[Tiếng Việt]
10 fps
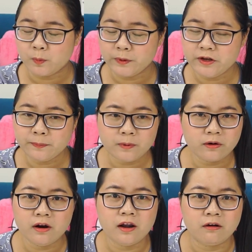một cái giấc mơ
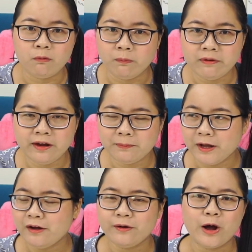rất là khủng khiếp
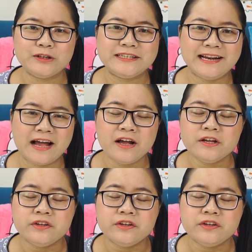đó chính là